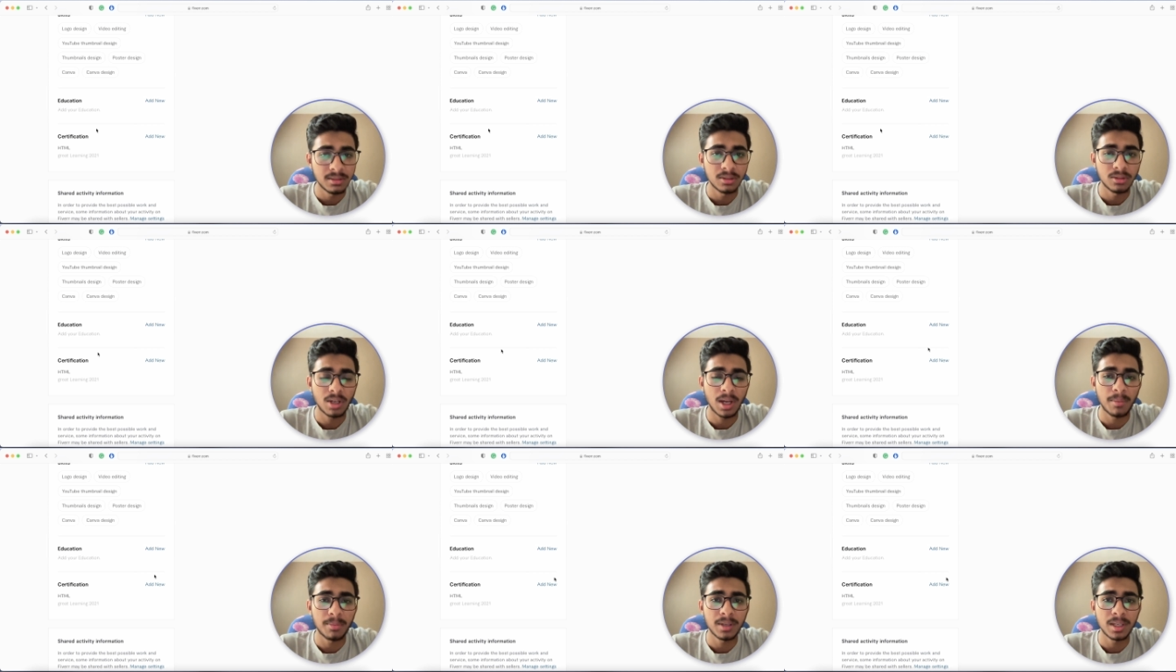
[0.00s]

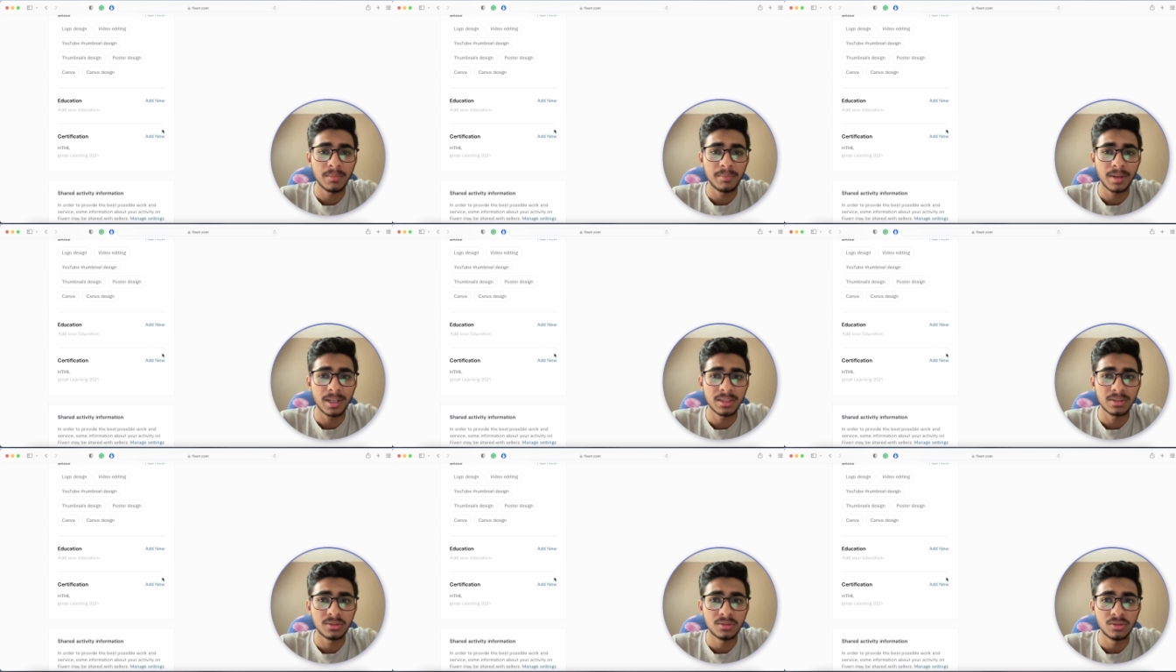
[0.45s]
तो आपके
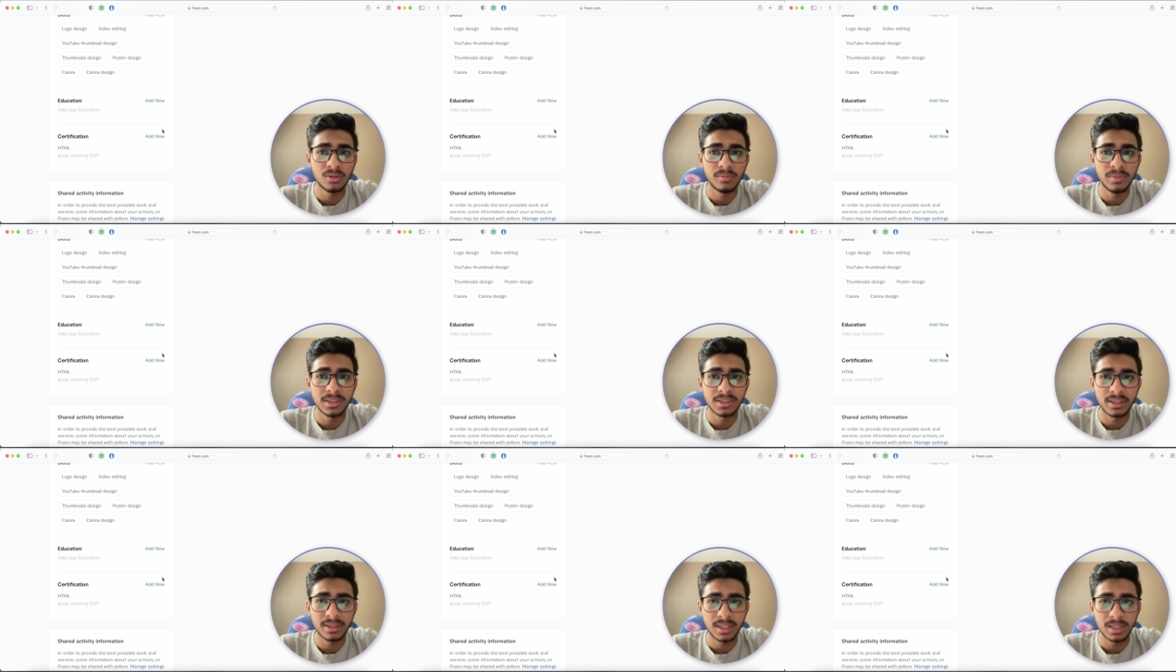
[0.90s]
पास जो
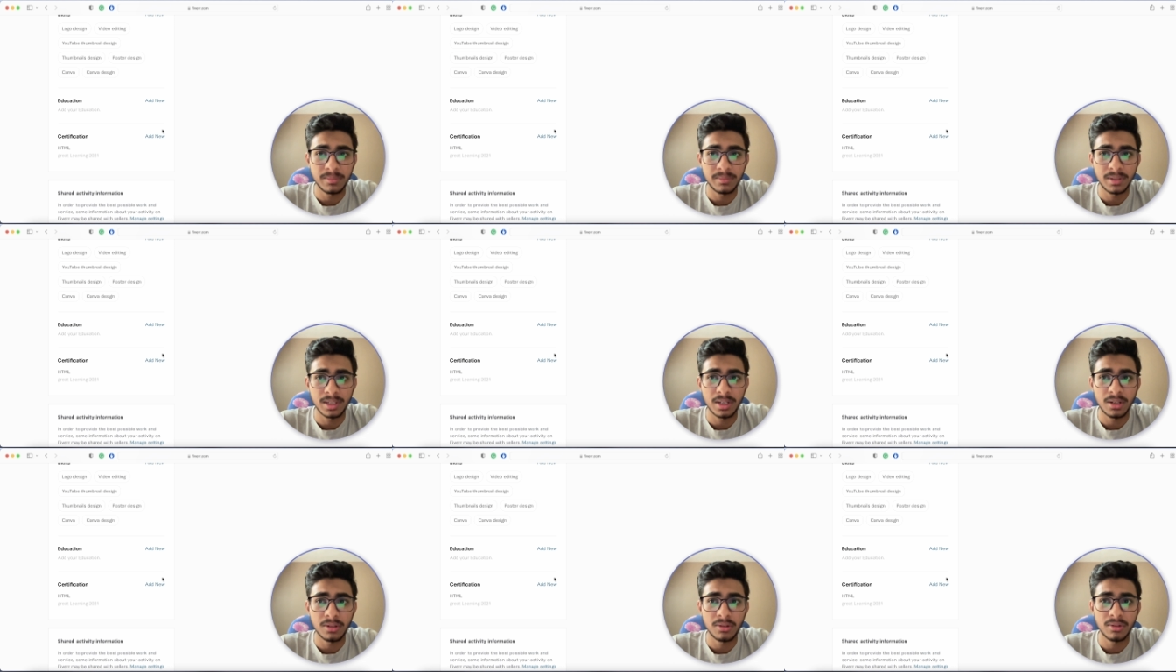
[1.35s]
भी
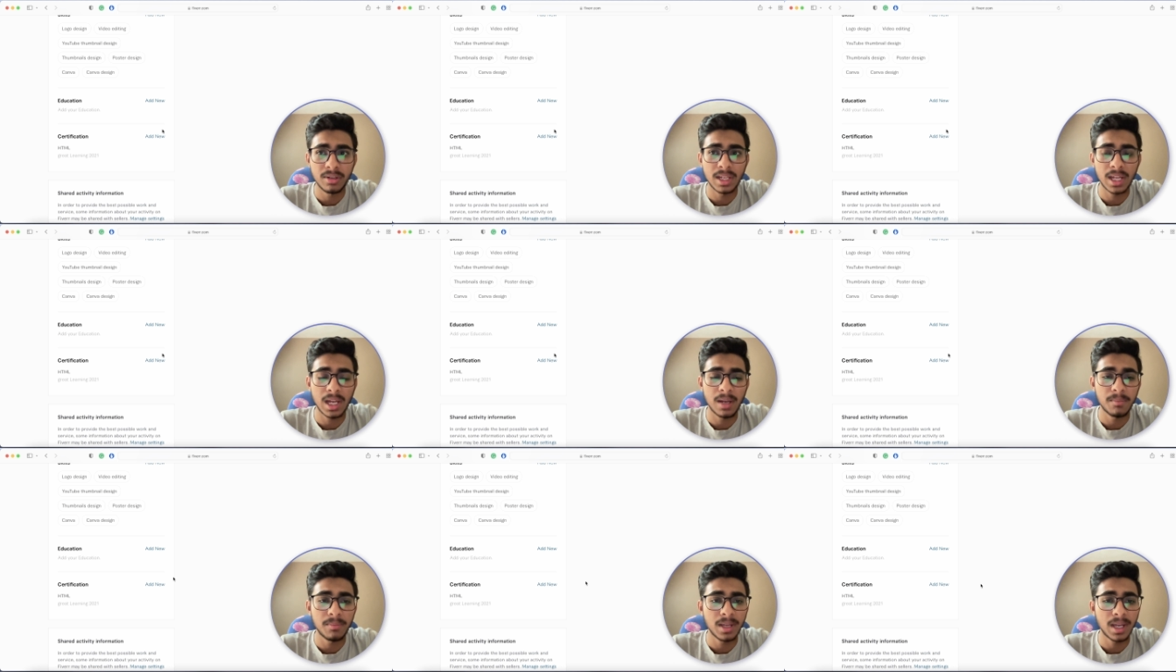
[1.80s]
सर्टिफिकेट हो
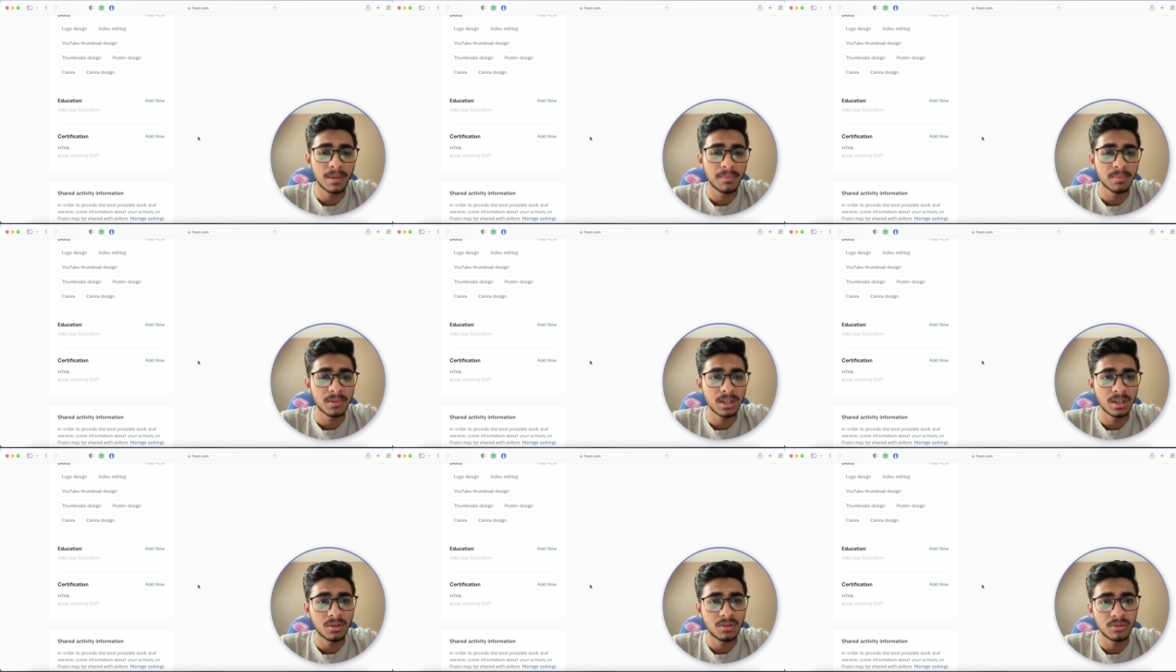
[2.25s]
यहाँ पे
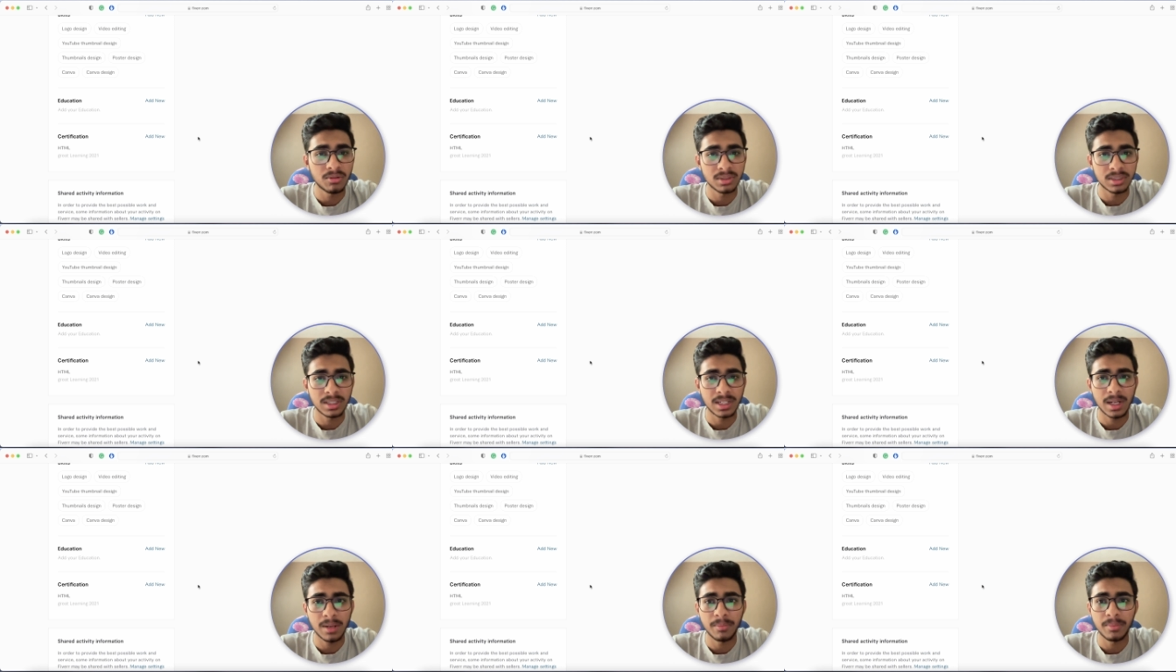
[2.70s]
आपके
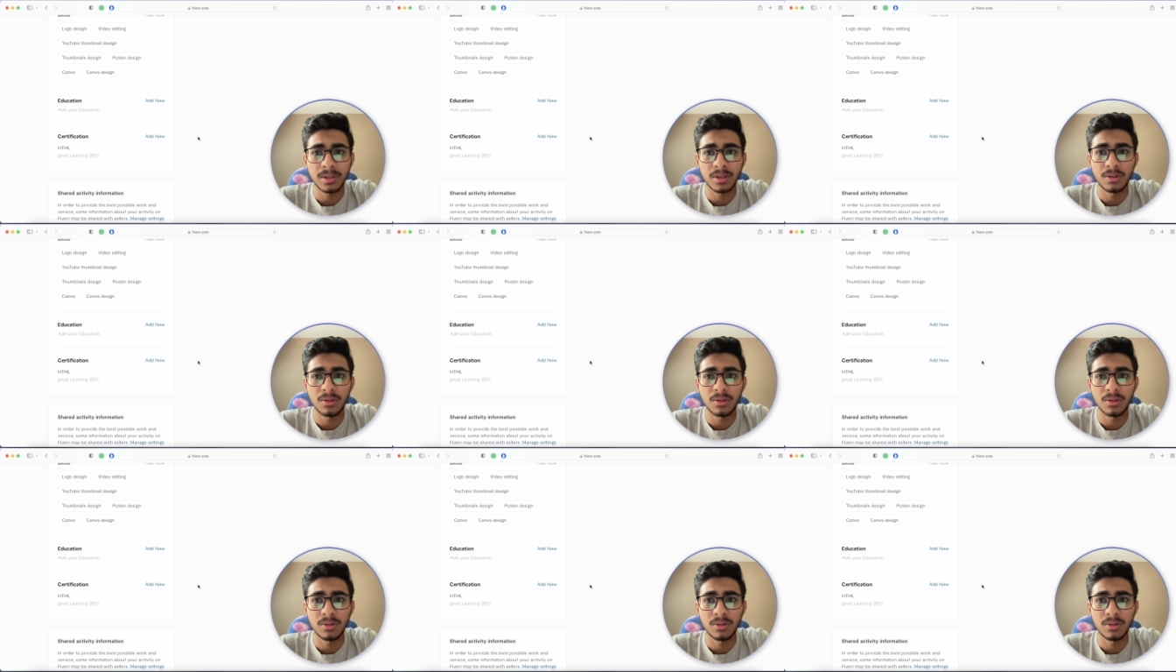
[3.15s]
कोर्सेरा पे